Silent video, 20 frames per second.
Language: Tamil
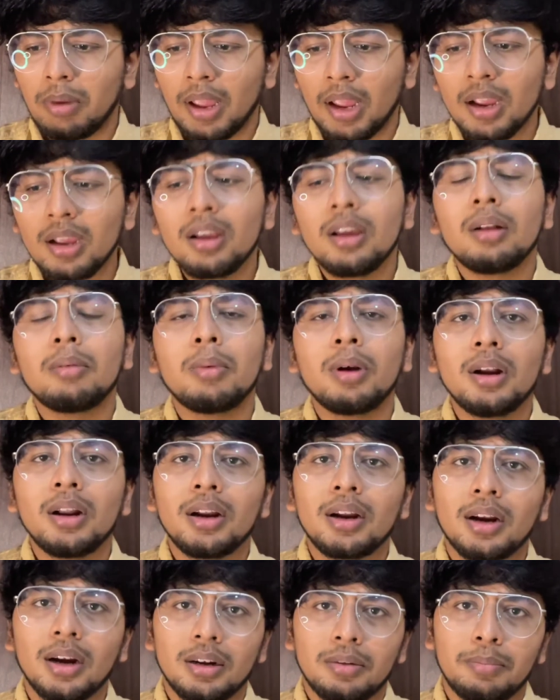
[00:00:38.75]

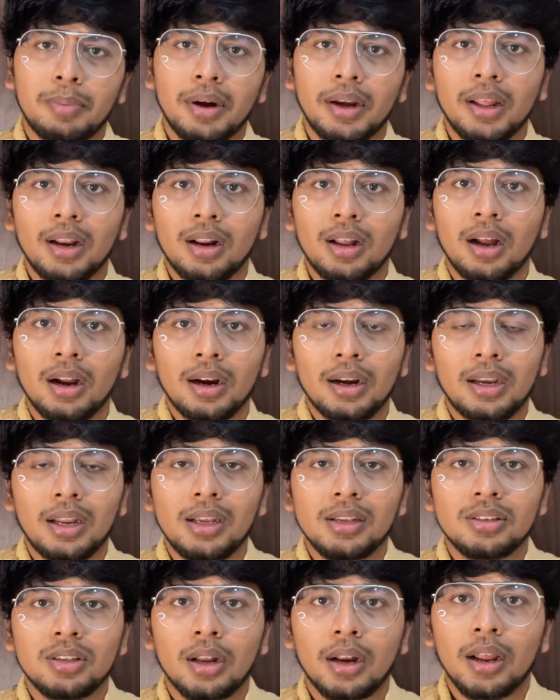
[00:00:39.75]
பயங்கரமான கட் பண்ணியிருக்காங்க
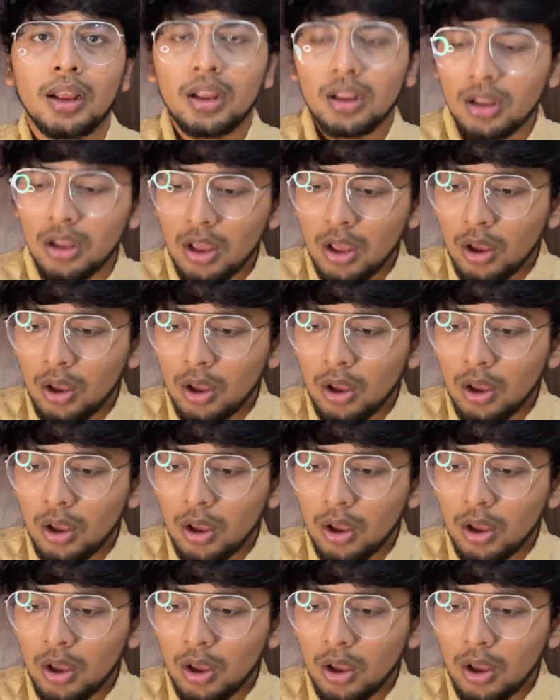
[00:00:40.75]
டீசரை